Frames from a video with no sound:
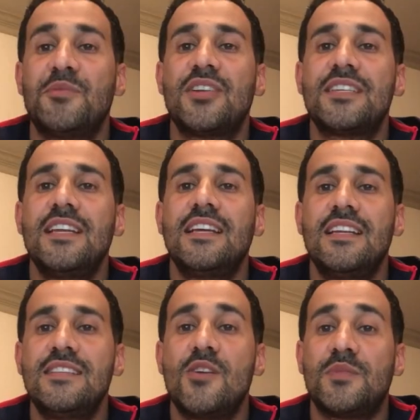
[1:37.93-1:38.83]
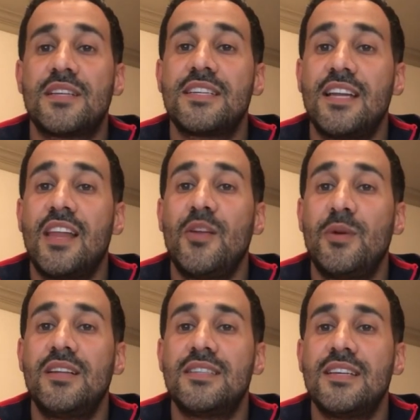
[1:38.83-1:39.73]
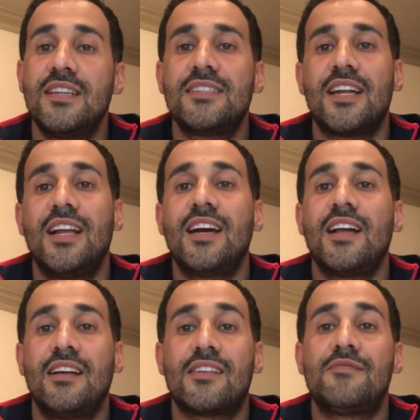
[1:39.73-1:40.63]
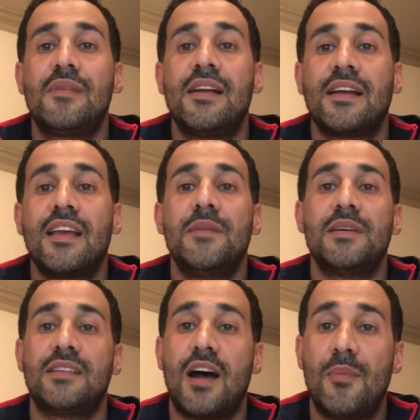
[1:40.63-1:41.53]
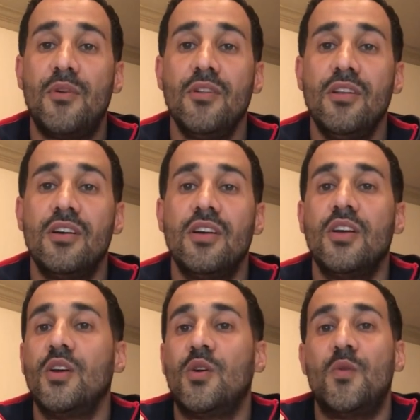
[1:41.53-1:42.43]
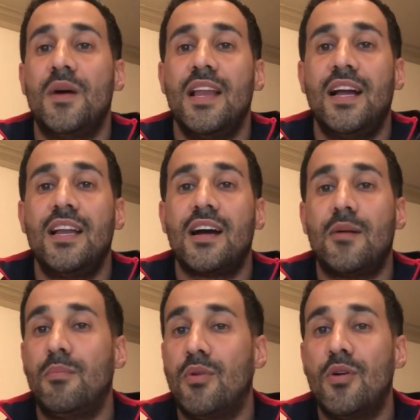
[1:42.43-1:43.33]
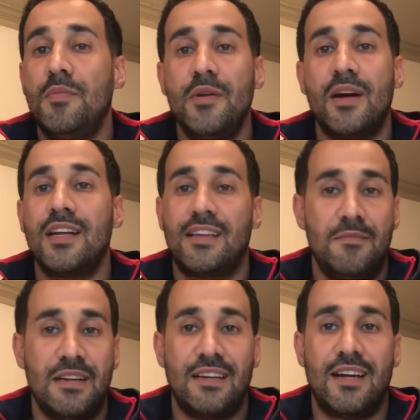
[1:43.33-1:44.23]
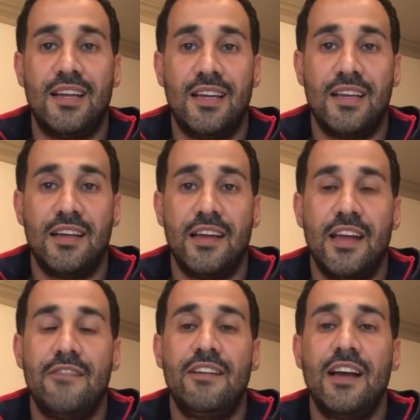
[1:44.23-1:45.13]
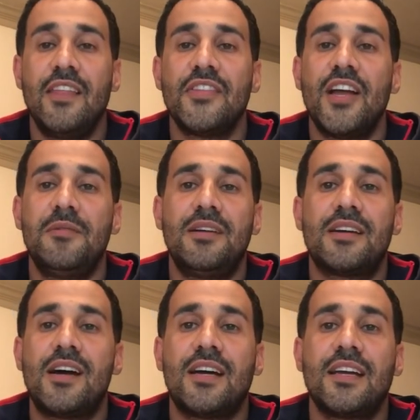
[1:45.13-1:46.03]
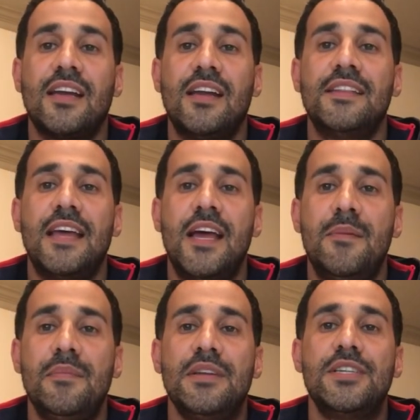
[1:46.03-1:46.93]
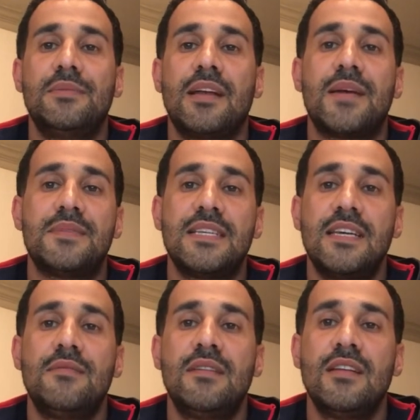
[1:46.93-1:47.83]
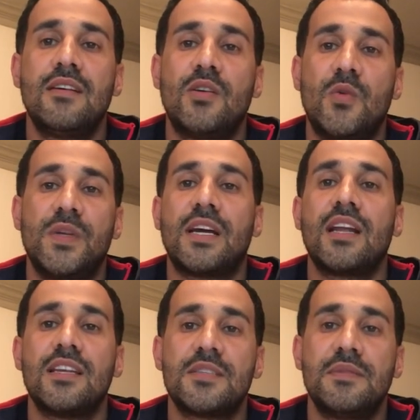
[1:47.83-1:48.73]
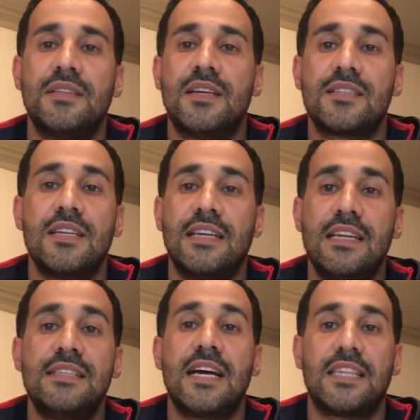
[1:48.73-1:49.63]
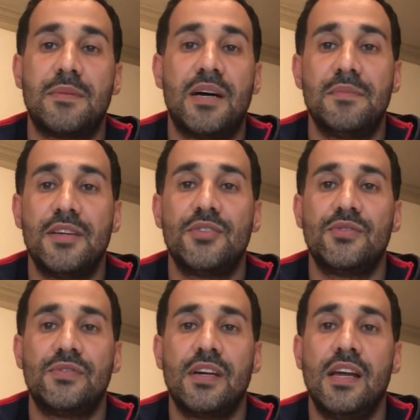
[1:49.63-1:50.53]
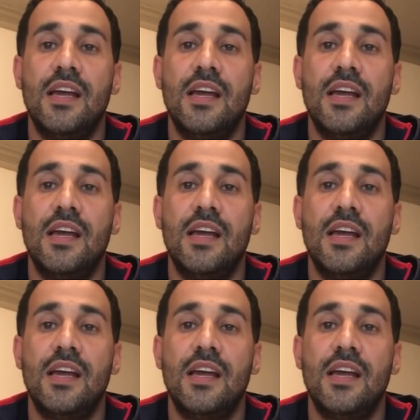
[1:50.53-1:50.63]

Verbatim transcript: مدرسين الانجليزي لو مدرسين هذا الولد زين كان على الاقل عرف معنى كلمه ابل وما له علاقه ببوبي وهاي الكلمه اللي قالها فلهذا الطالب العراقي عنده هم يجيب ال 50 ويخلص من الدرس الانجليزي حتى بعد ما يشوفه